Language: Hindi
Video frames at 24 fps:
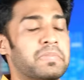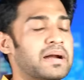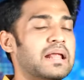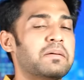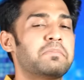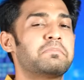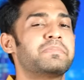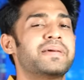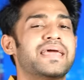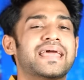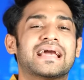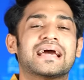
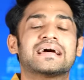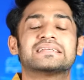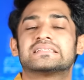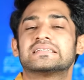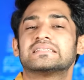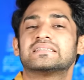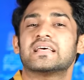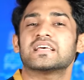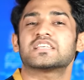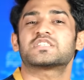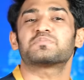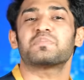मतलब मेकर्स
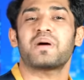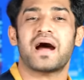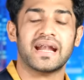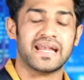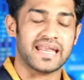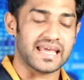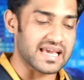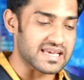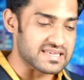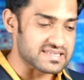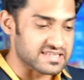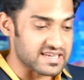इतने
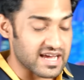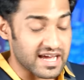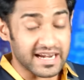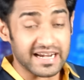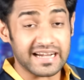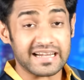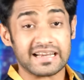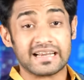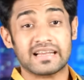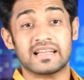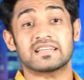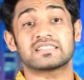स्मार्ट है कि
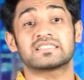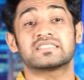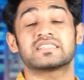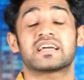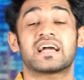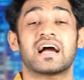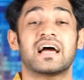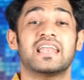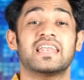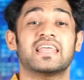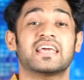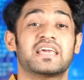सारे ट्रेलर्स
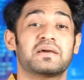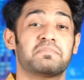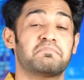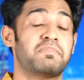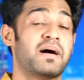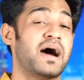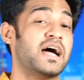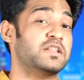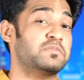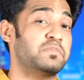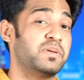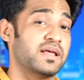निकालने के
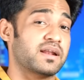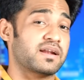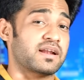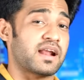बाद भी